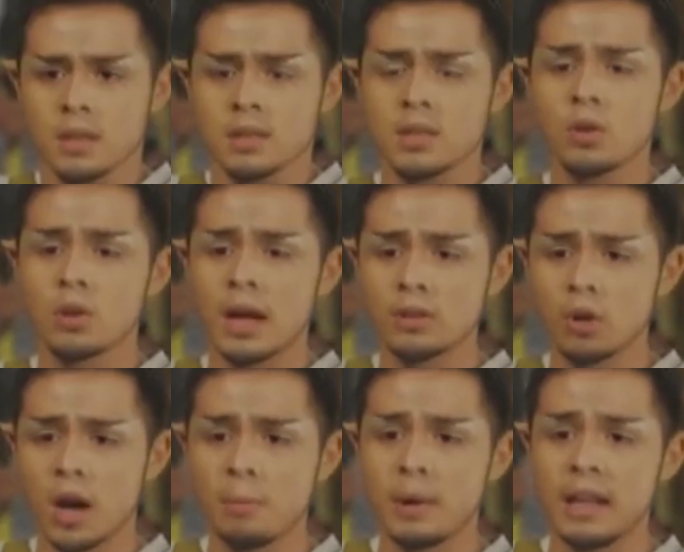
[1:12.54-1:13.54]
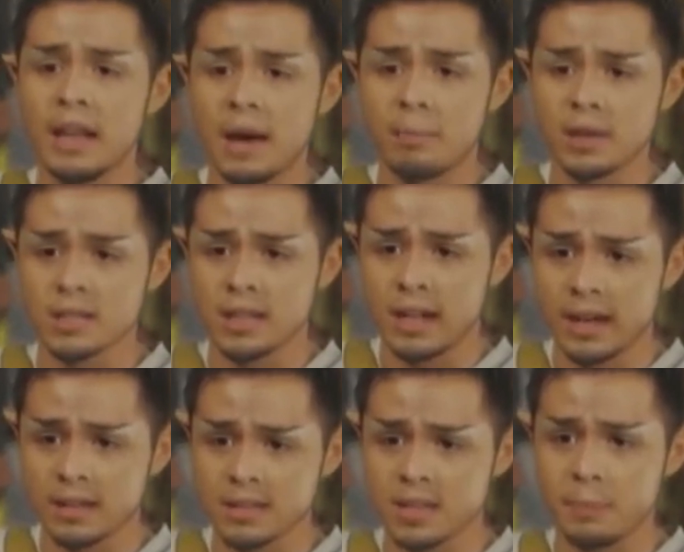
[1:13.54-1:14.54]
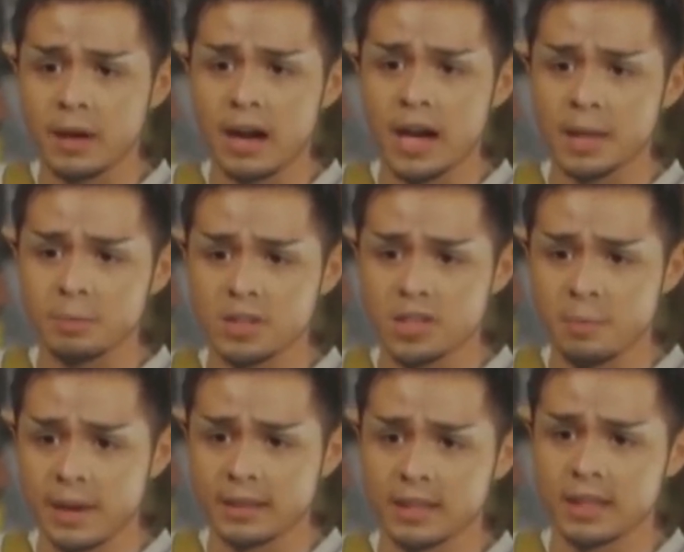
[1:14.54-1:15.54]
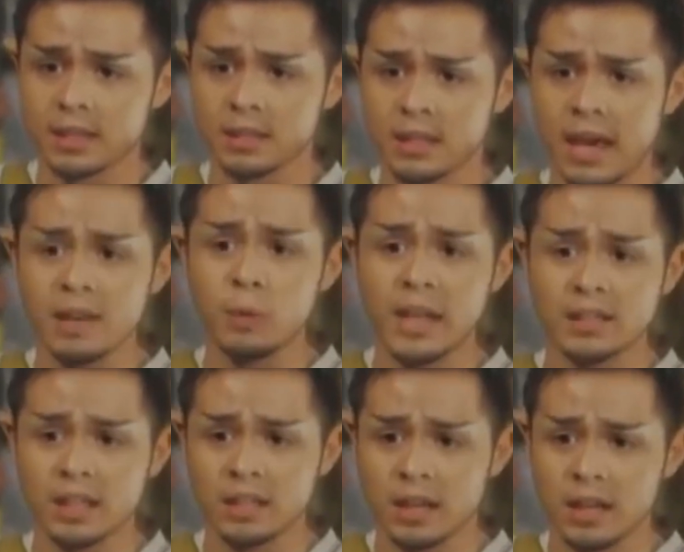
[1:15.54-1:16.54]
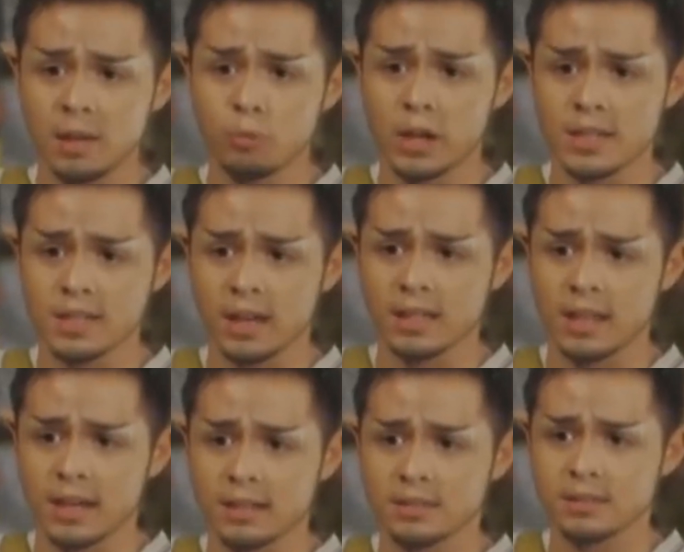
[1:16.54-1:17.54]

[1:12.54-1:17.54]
Siguradong abala lamang sila sa paghahanap ng diamante, kaya wala tayong narinig mula sa kanila.